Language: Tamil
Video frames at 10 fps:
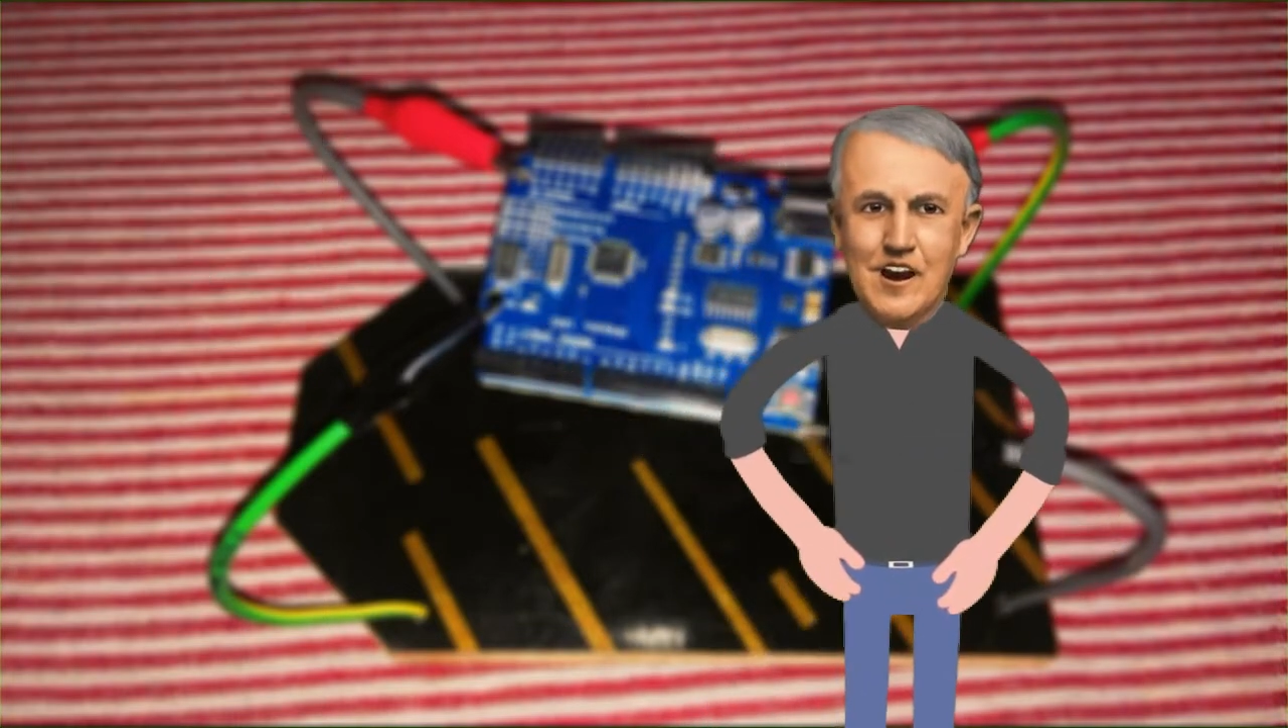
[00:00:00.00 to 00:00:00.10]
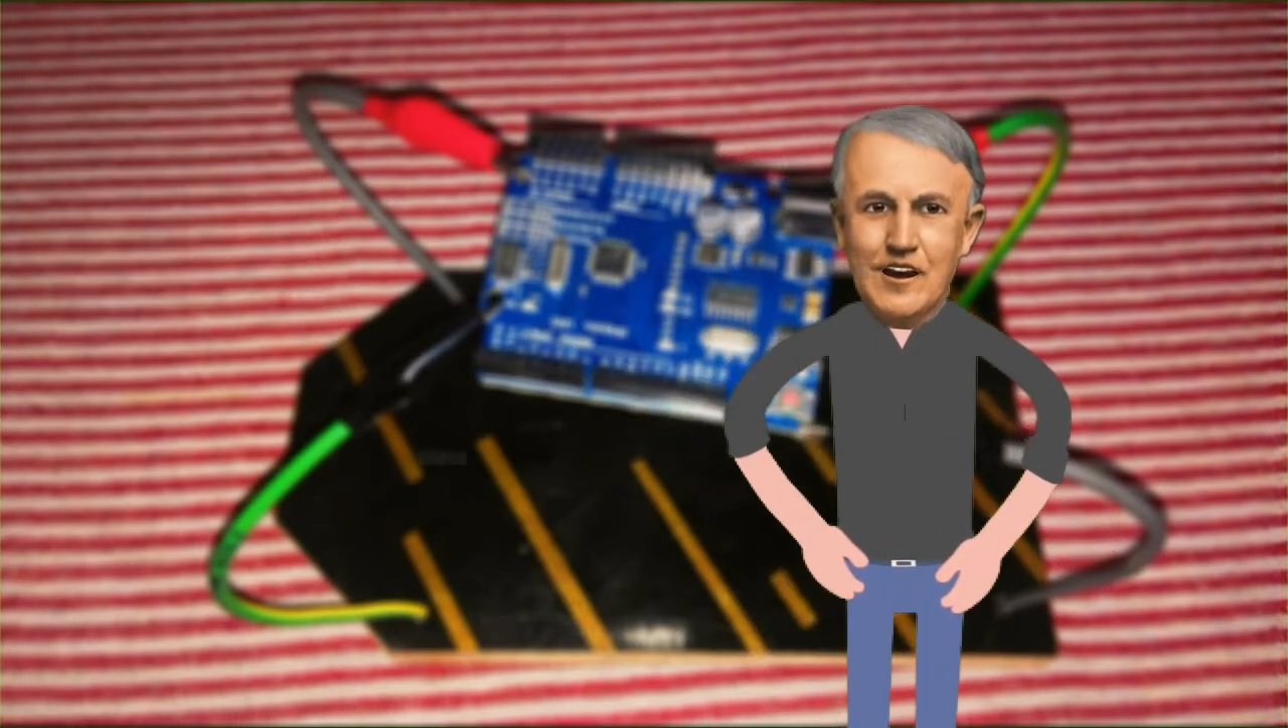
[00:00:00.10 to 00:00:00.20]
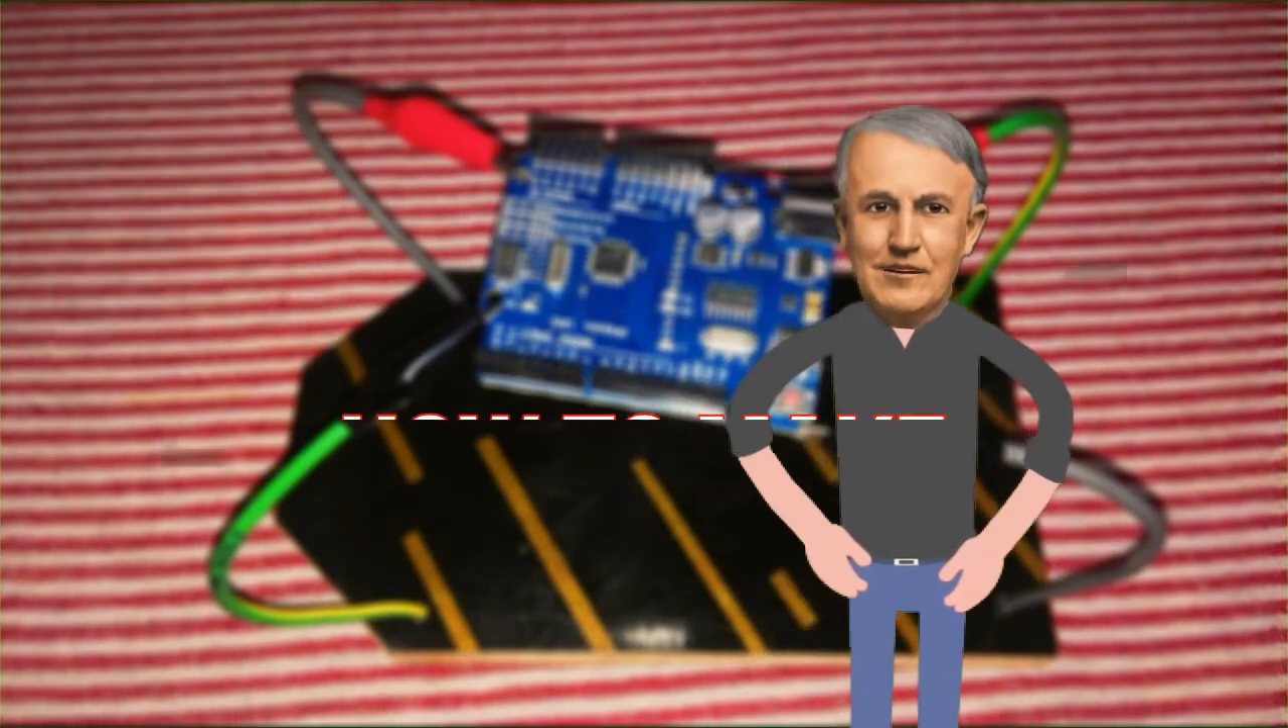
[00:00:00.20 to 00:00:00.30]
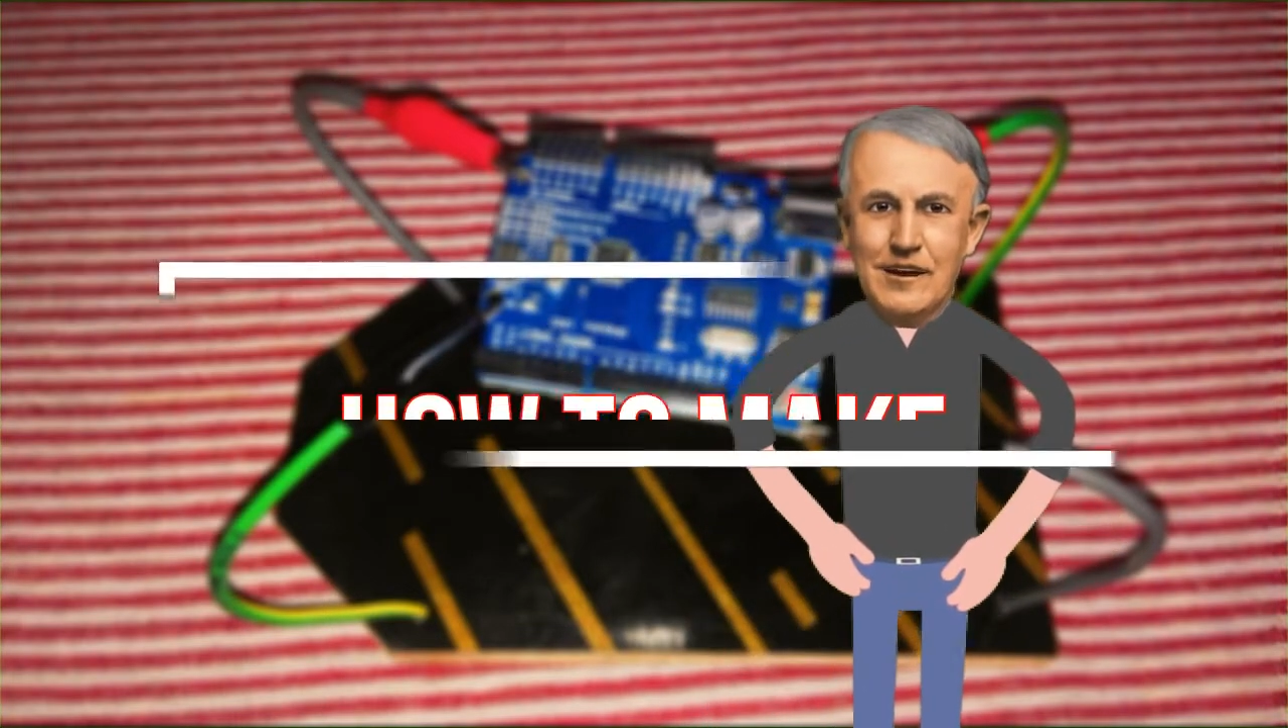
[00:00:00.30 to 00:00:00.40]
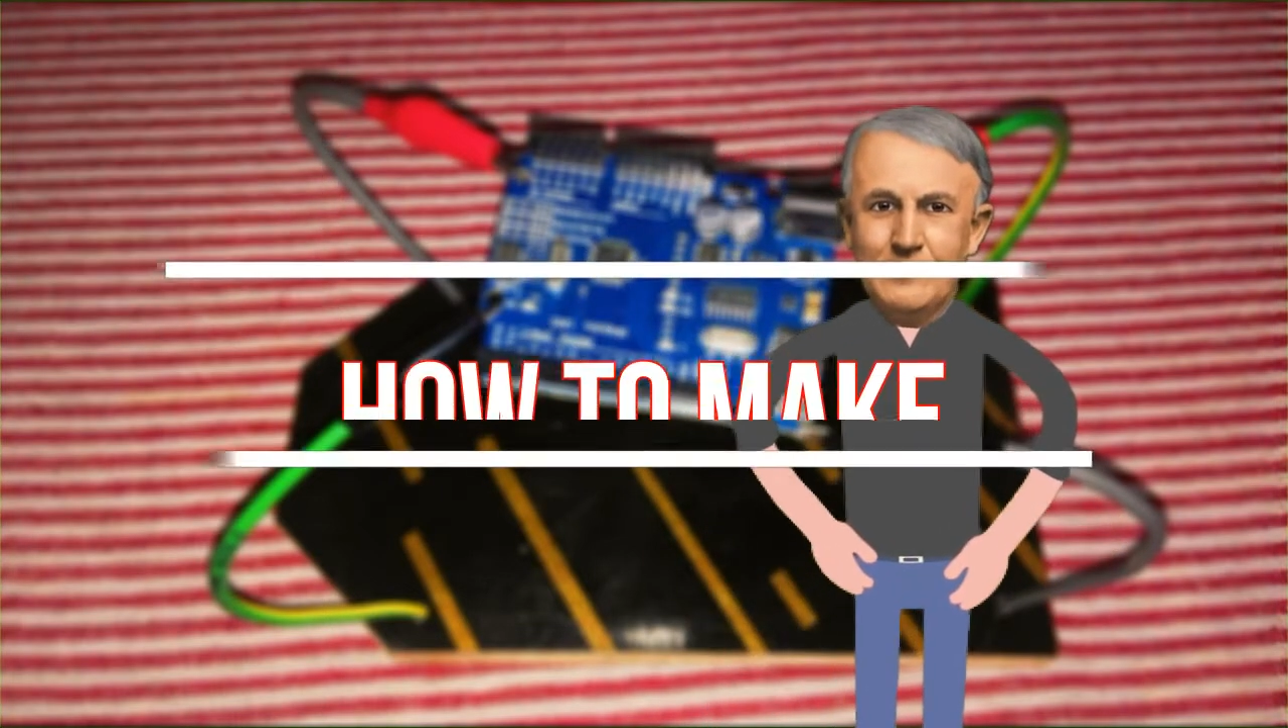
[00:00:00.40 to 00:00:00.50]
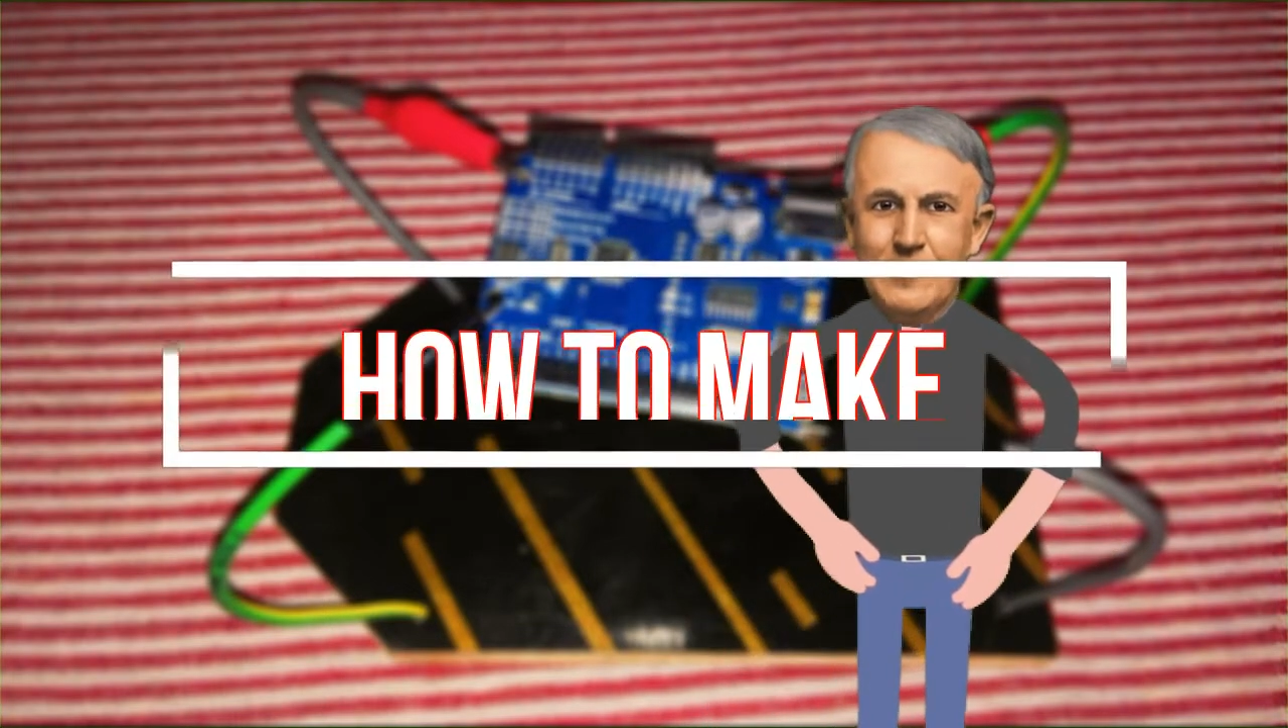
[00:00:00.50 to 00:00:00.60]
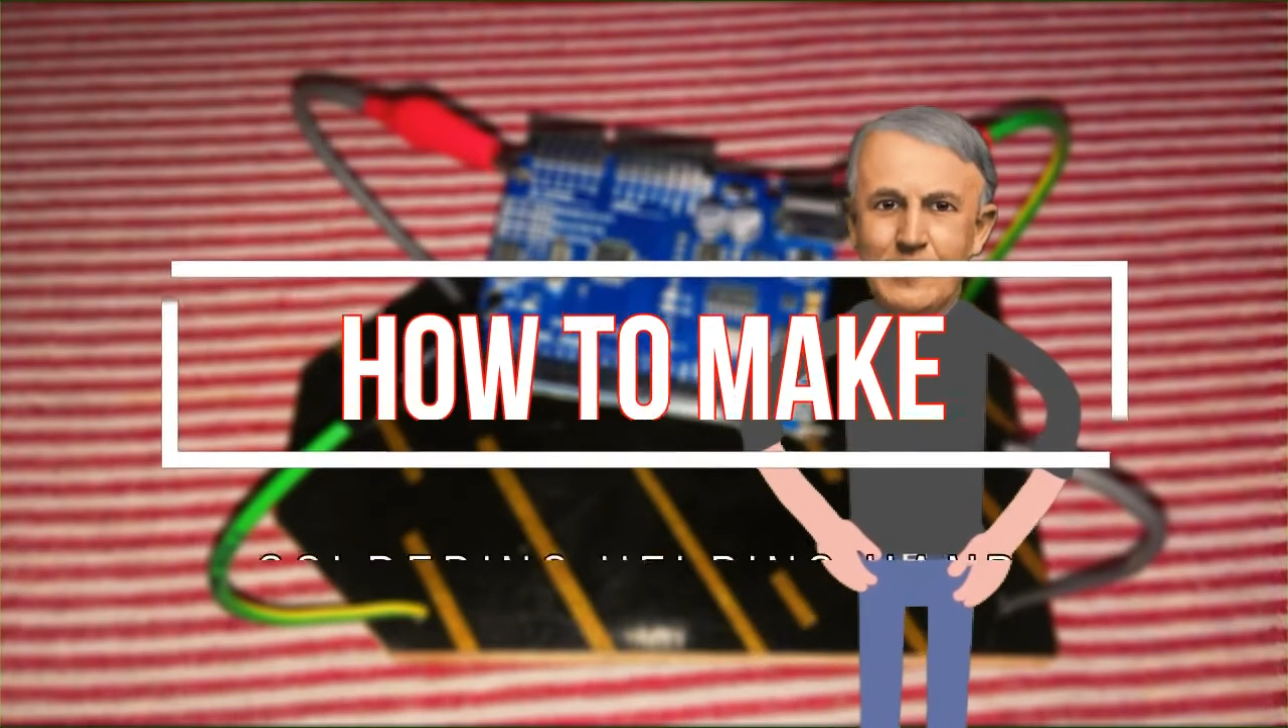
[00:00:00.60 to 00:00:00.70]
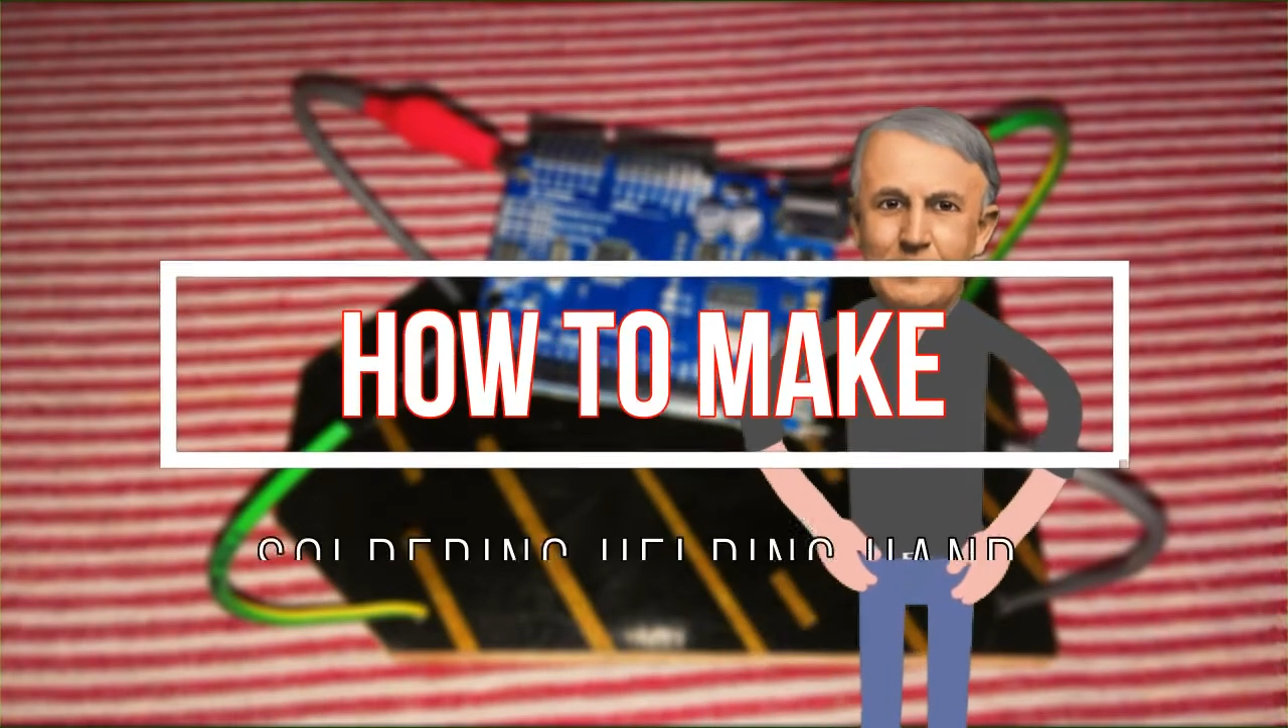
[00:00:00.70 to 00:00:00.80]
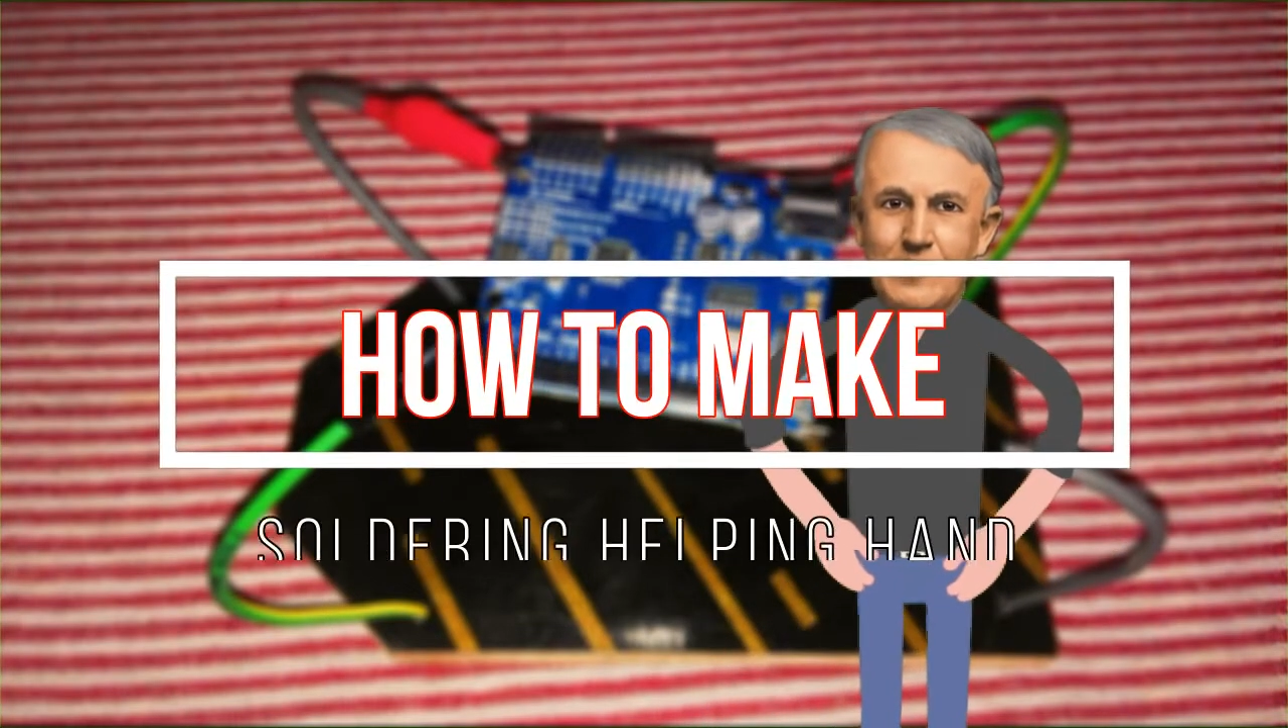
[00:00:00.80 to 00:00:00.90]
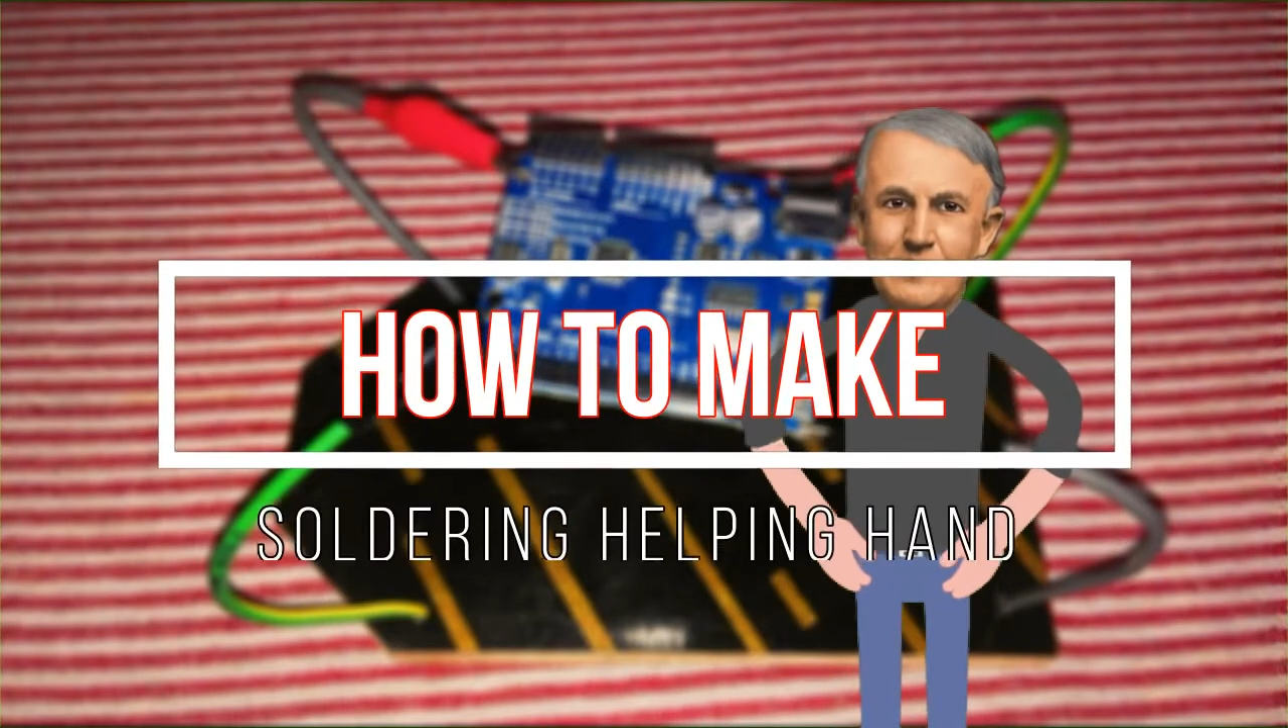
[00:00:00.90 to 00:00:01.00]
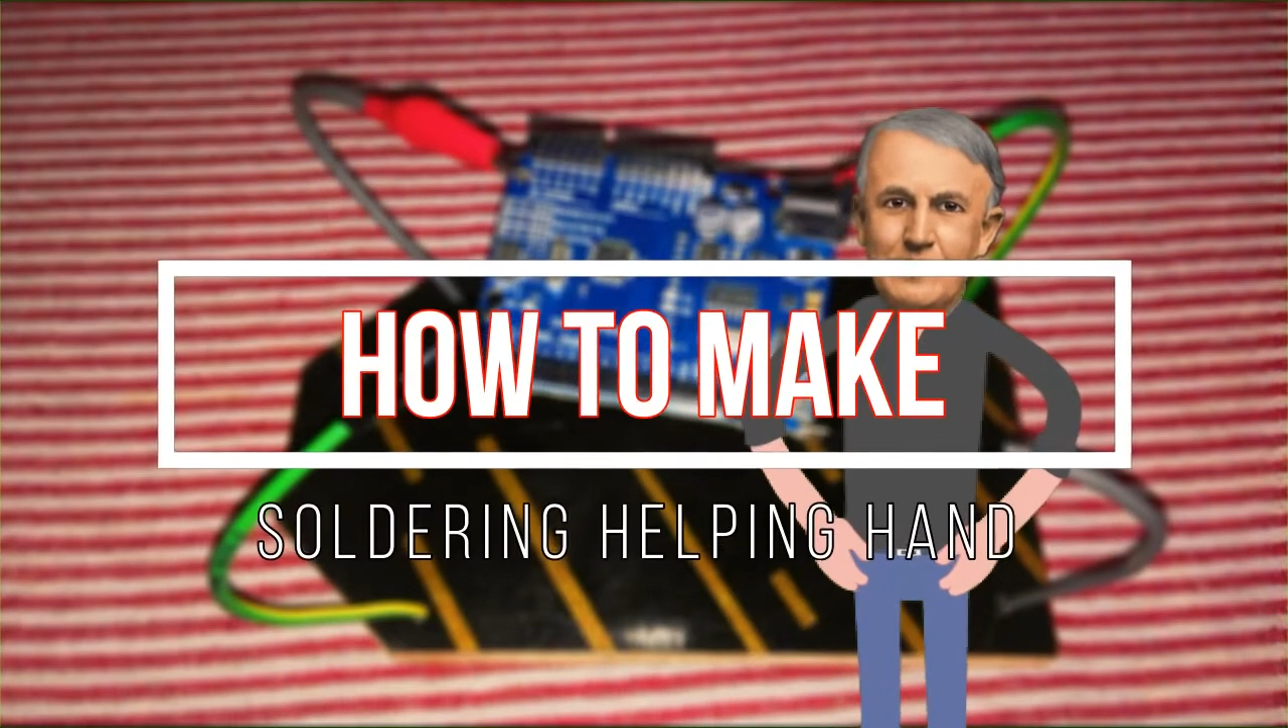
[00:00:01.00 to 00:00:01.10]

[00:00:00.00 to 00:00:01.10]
ஹவு டு மேக்